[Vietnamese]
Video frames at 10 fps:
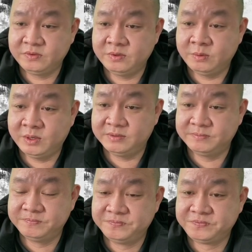đúng không ạ
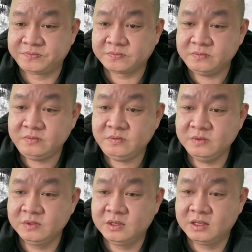
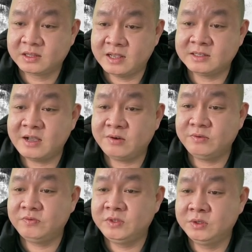tại
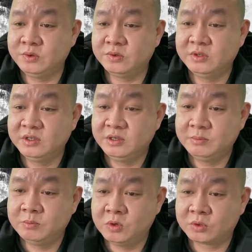sao ví dụ
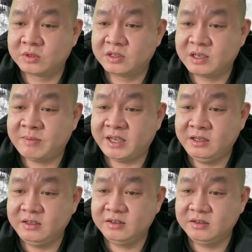một cái
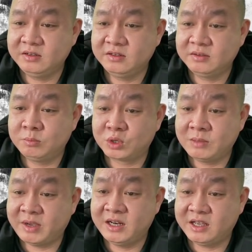máy một
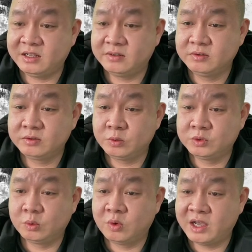cái máy này cùng
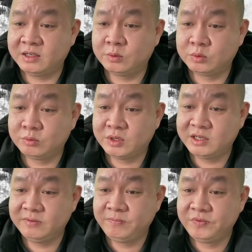chủng loại cùng công suất
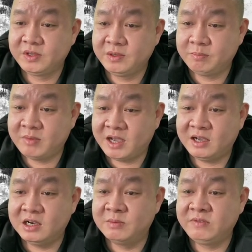mà
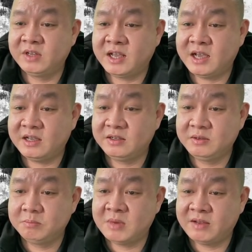ở bệnh viện A
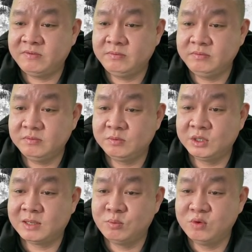bán
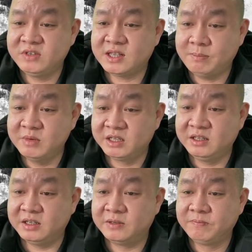người ta mua với giá 10
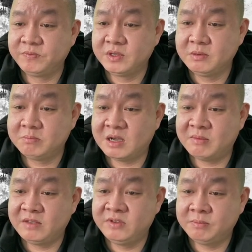tỷ mà
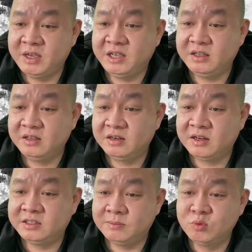bệnh viện B
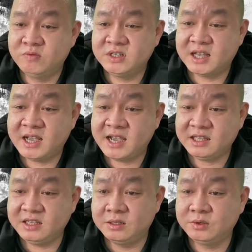là chỉ mua với giá
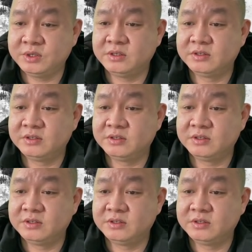2 tỷ thôi